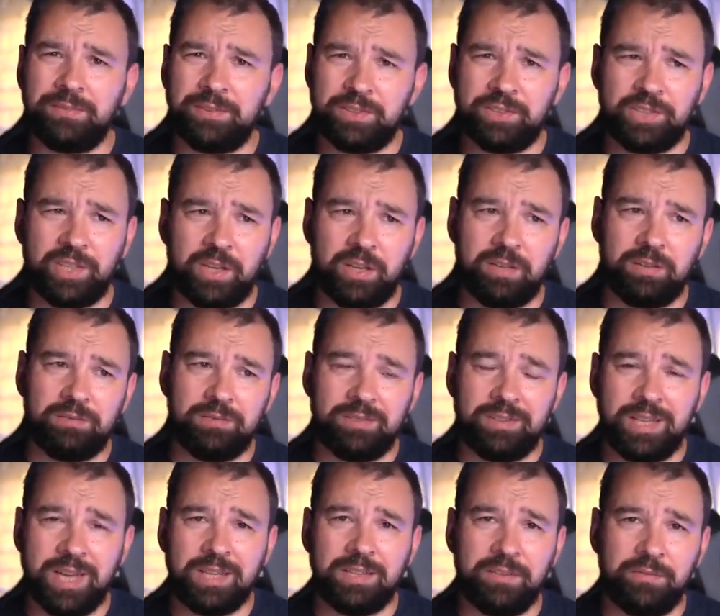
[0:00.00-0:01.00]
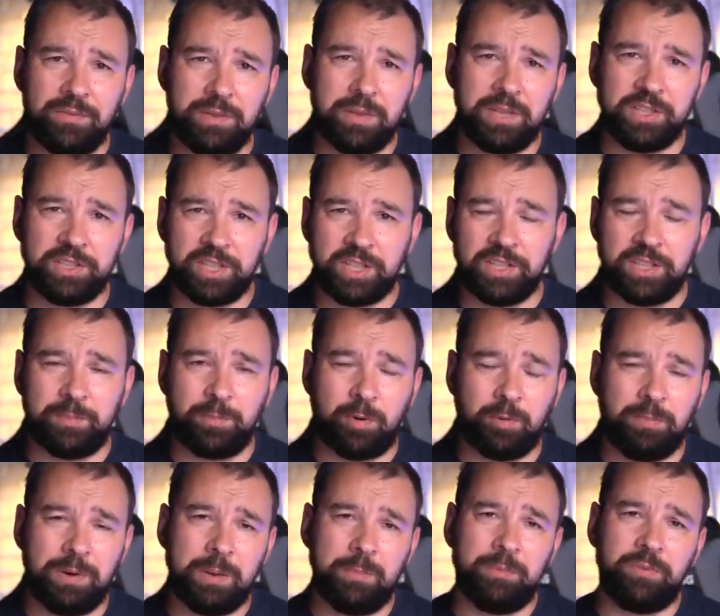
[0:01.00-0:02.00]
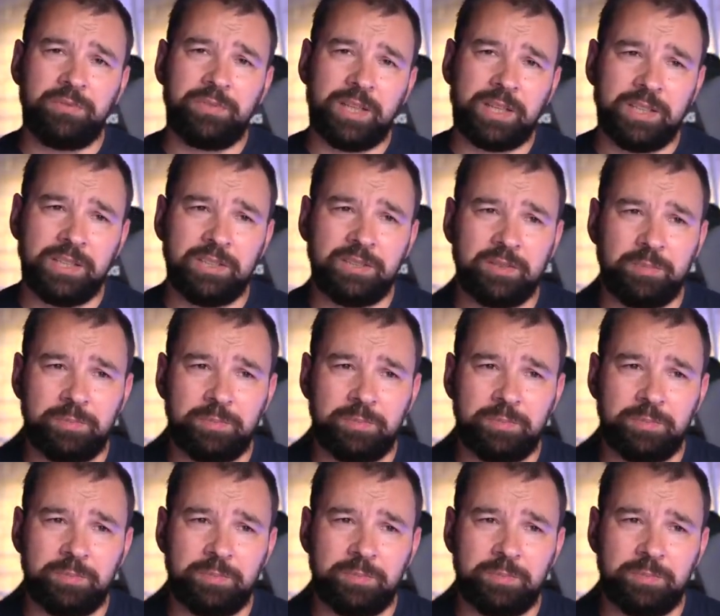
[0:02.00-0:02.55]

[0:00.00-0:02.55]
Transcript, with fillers: W sensie ja nie widzę żadnych problemów takich,